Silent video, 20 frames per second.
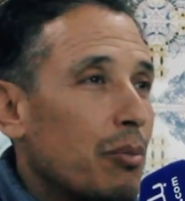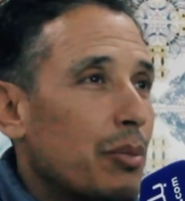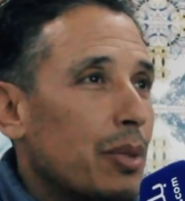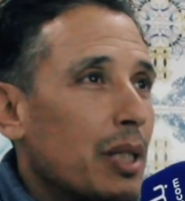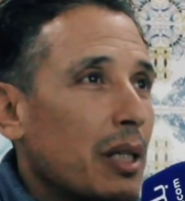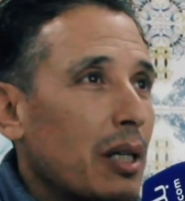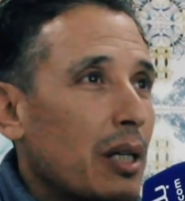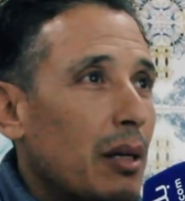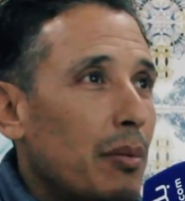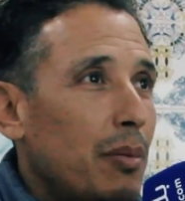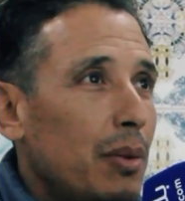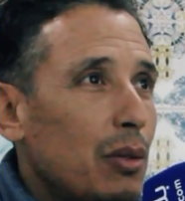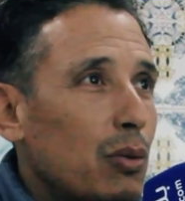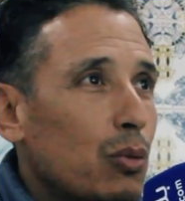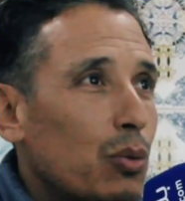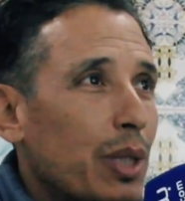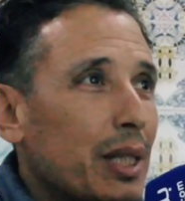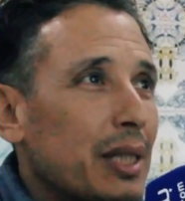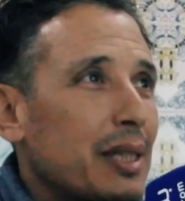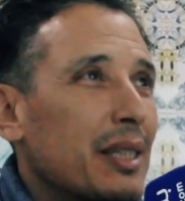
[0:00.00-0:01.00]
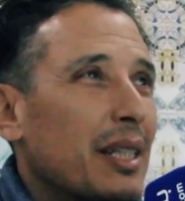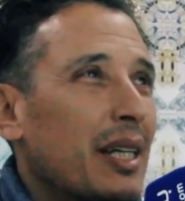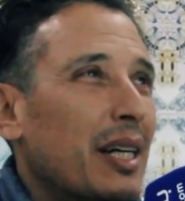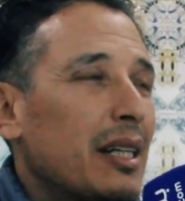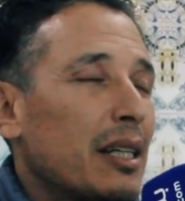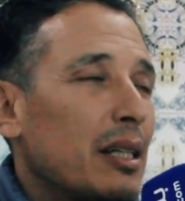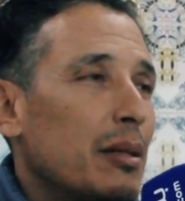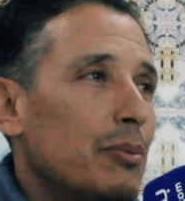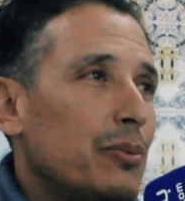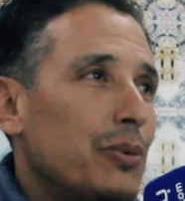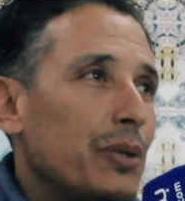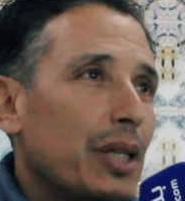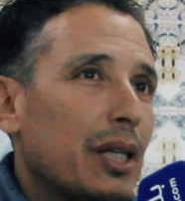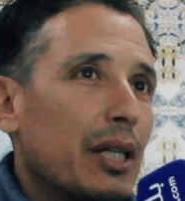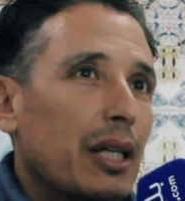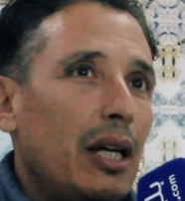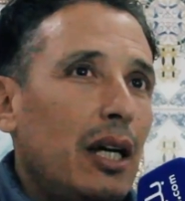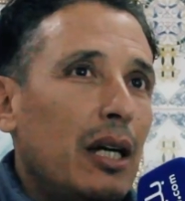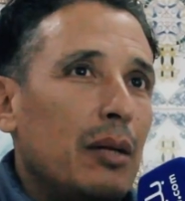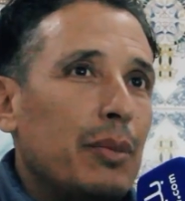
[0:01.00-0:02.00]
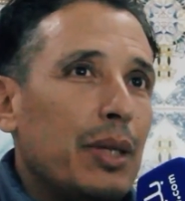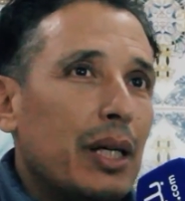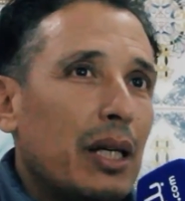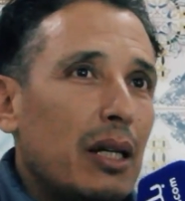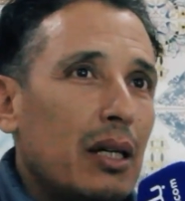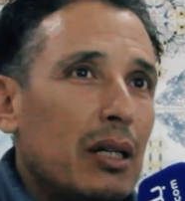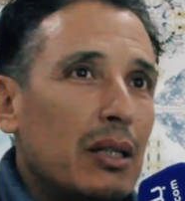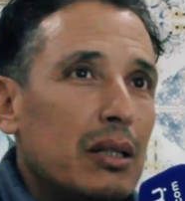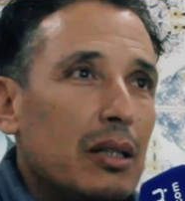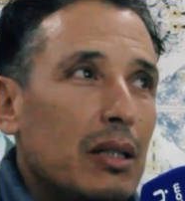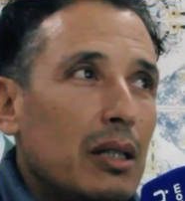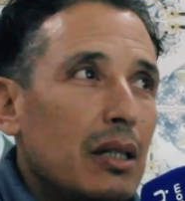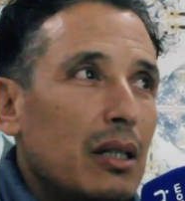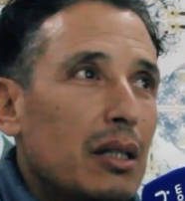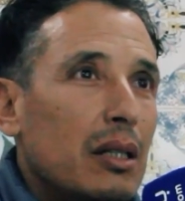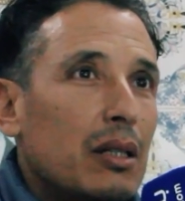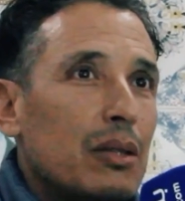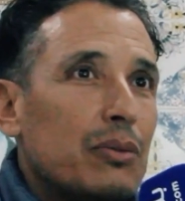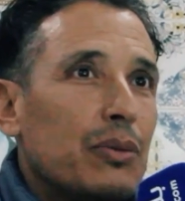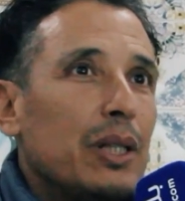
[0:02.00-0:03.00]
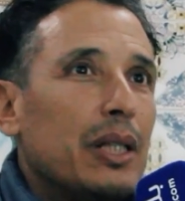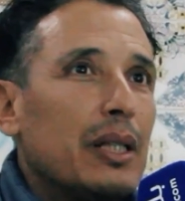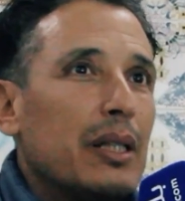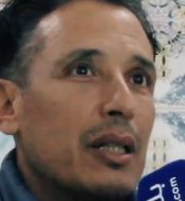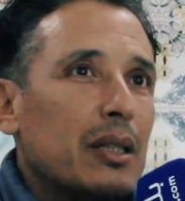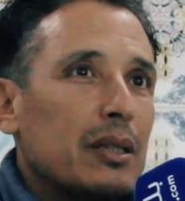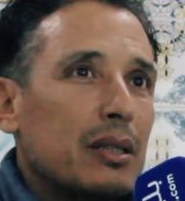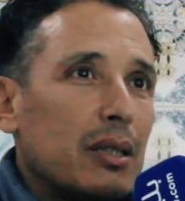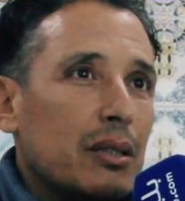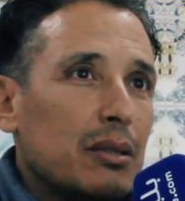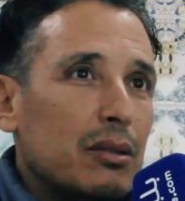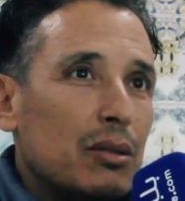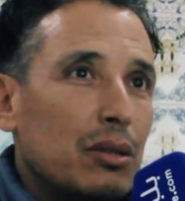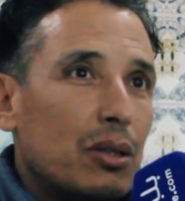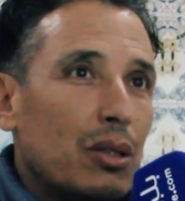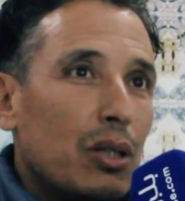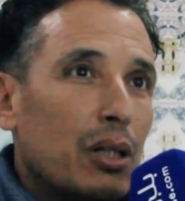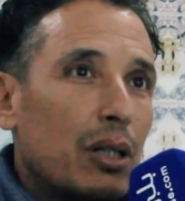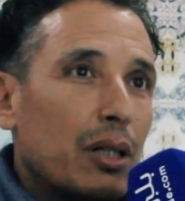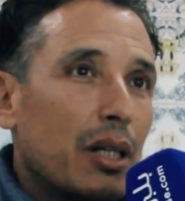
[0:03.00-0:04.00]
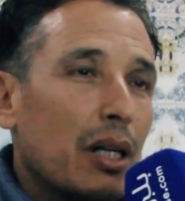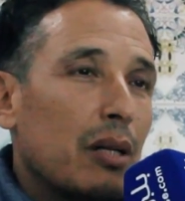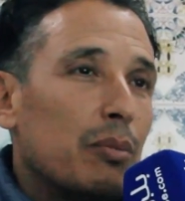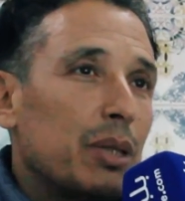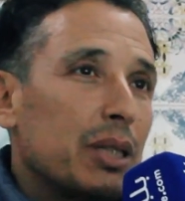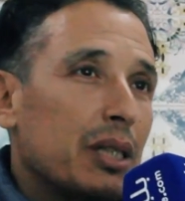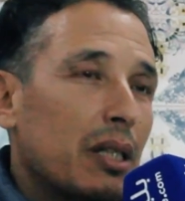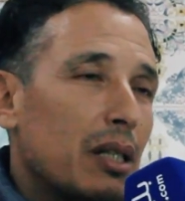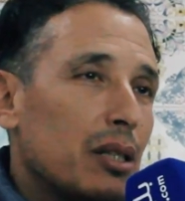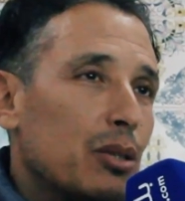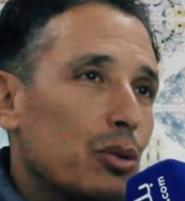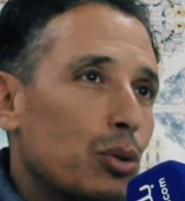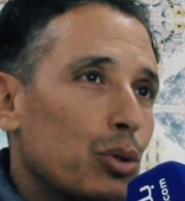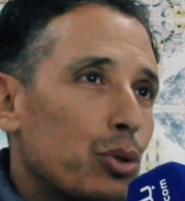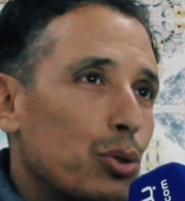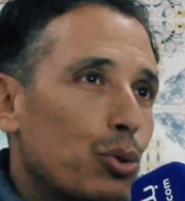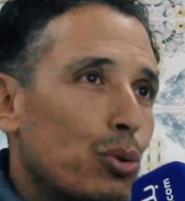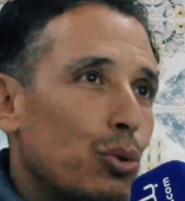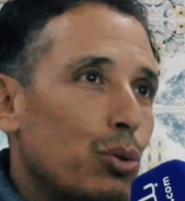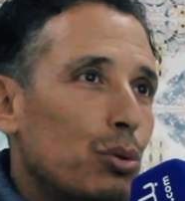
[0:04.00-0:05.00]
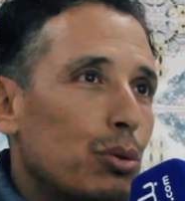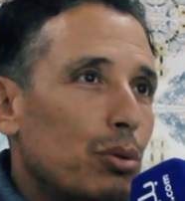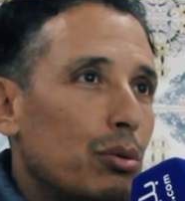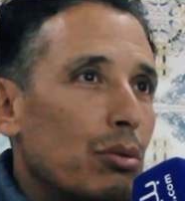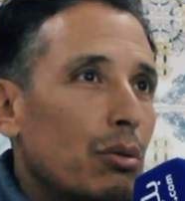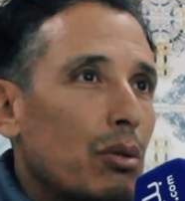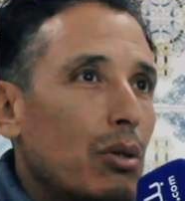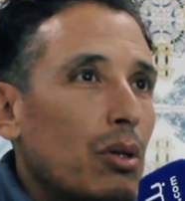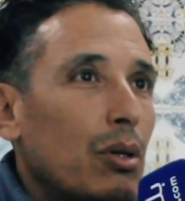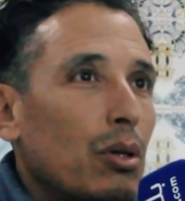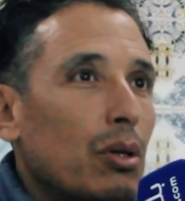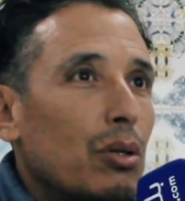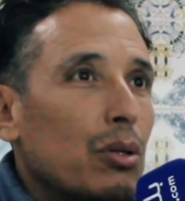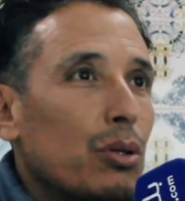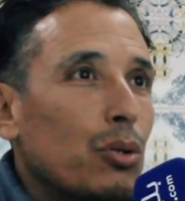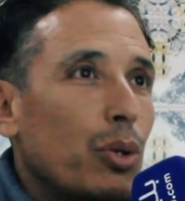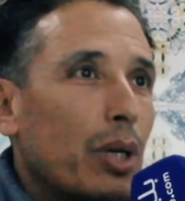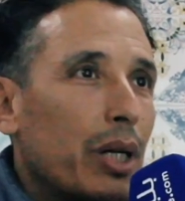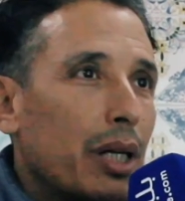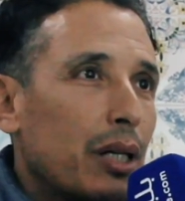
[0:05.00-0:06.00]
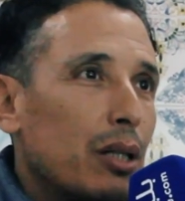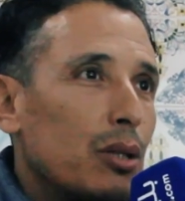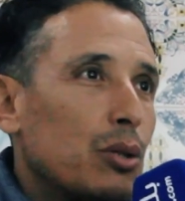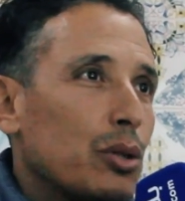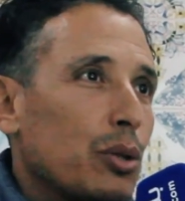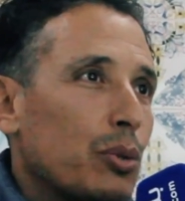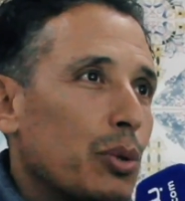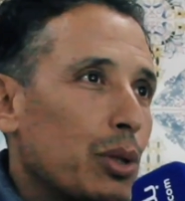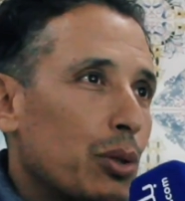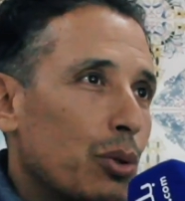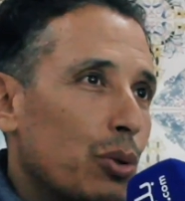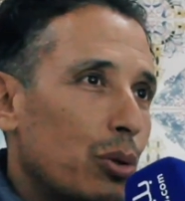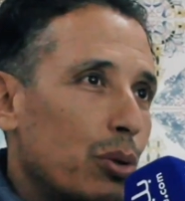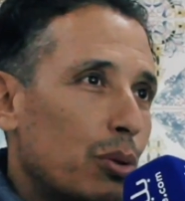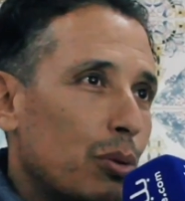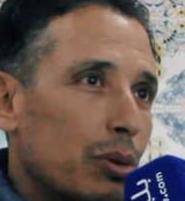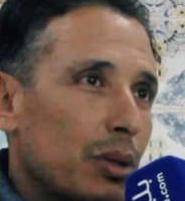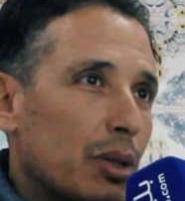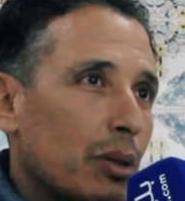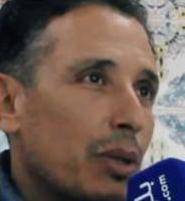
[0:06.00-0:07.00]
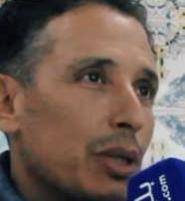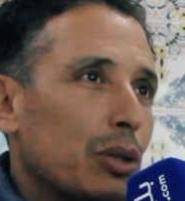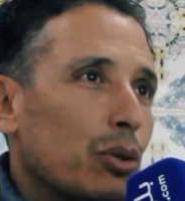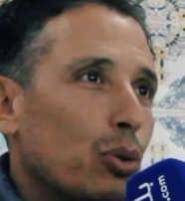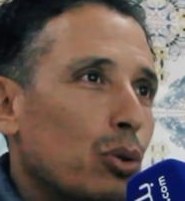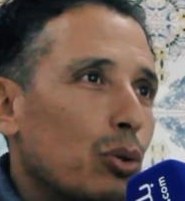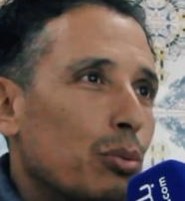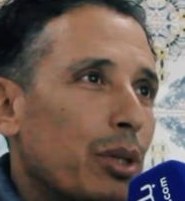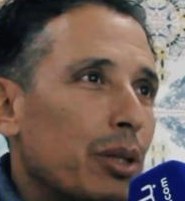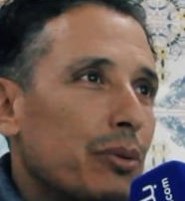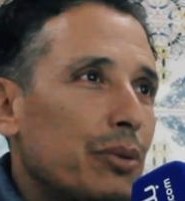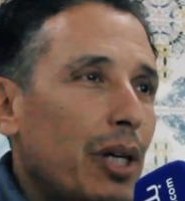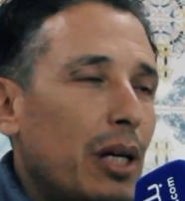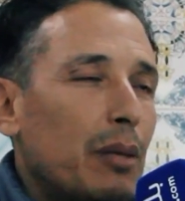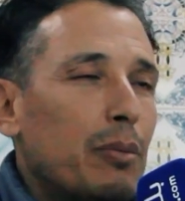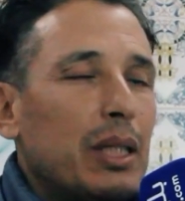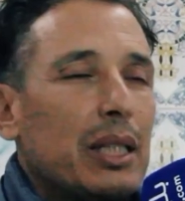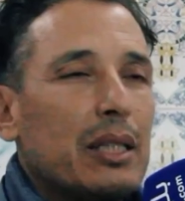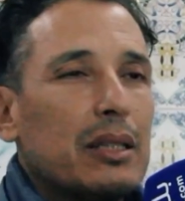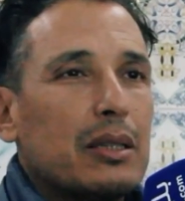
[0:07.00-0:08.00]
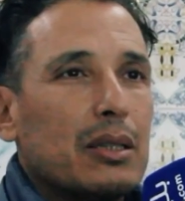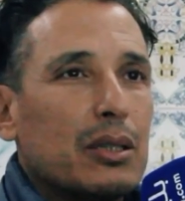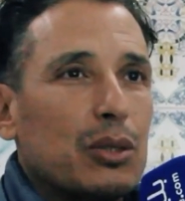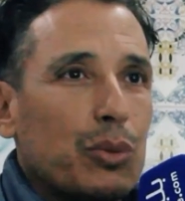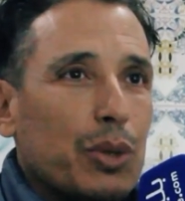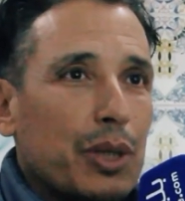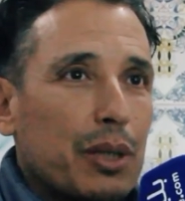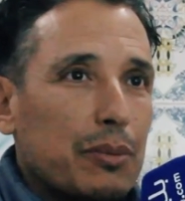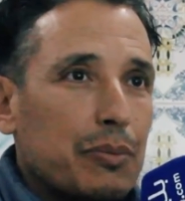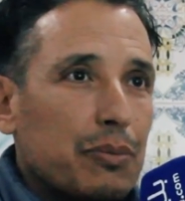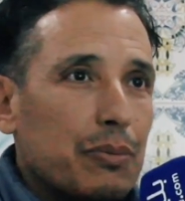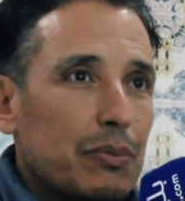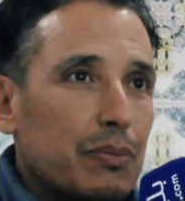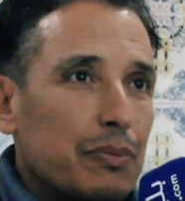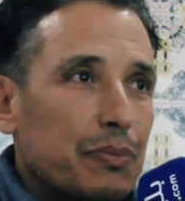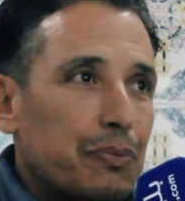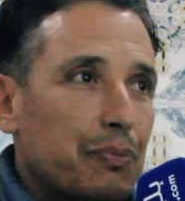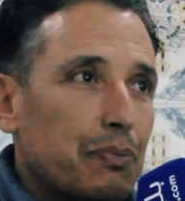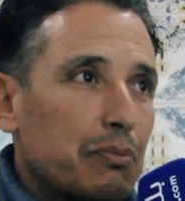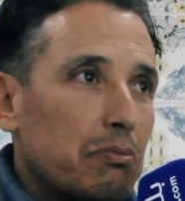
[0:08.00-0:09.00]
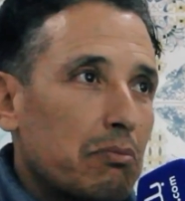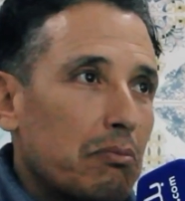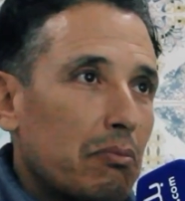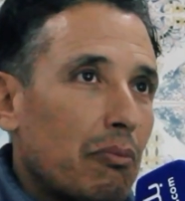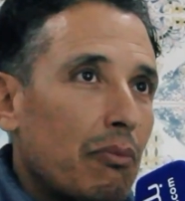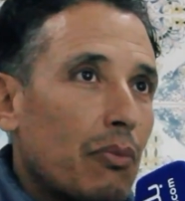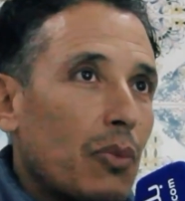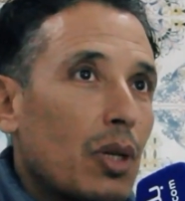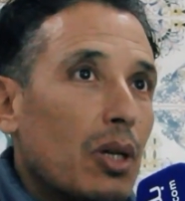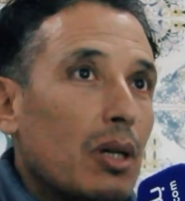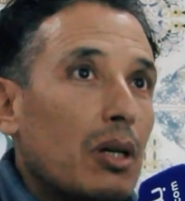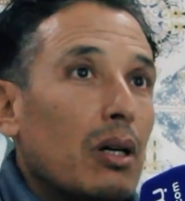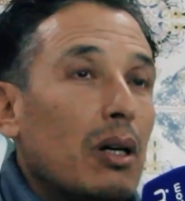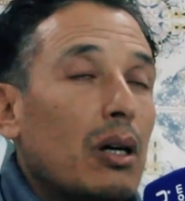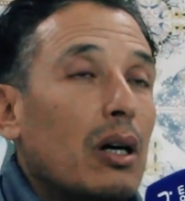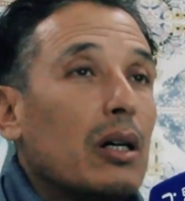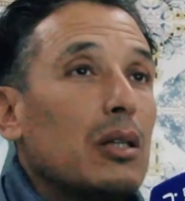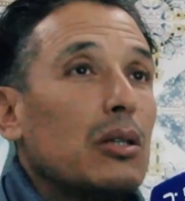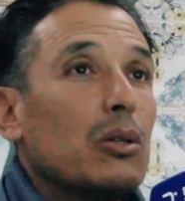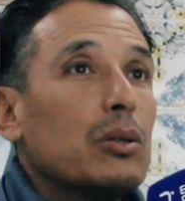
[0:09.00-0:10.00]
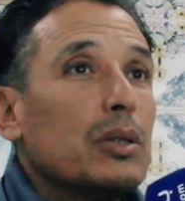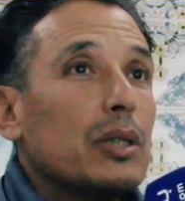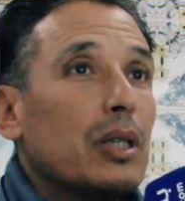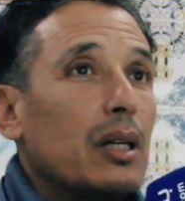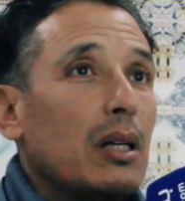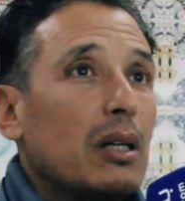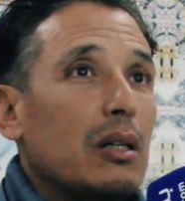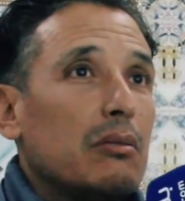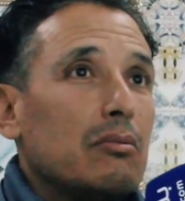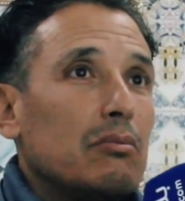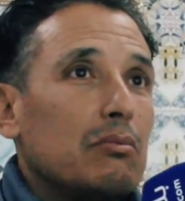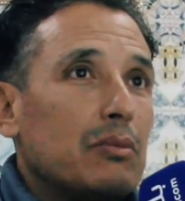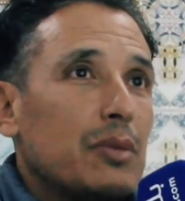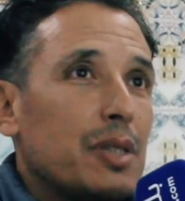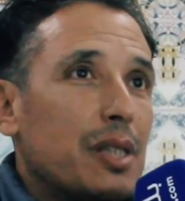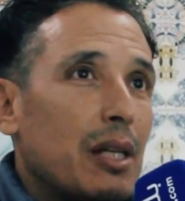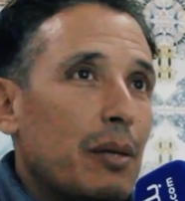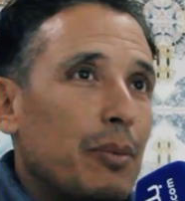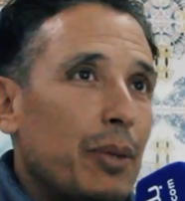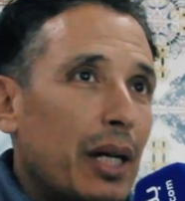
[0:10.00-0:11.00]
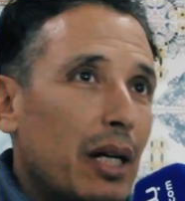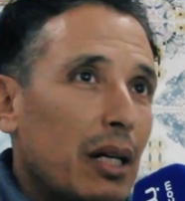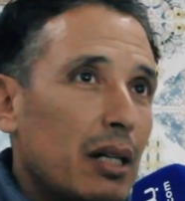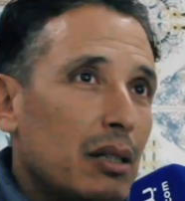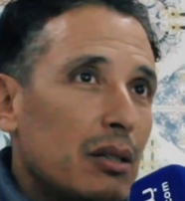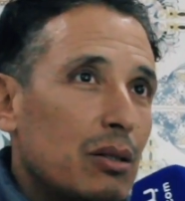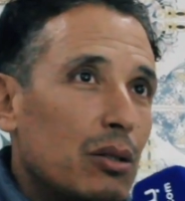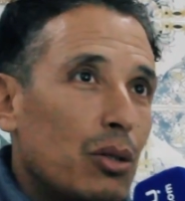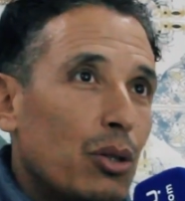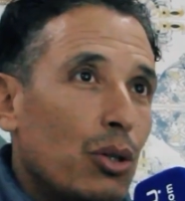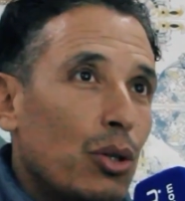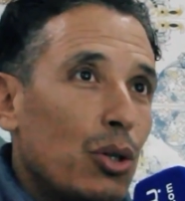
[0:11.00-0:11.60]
من قبل وإصرارهم في إقحامها في الإرثة رغم تراجع الشهود يؤكد تواطؤهما في عملية التزوير النقطة السابعة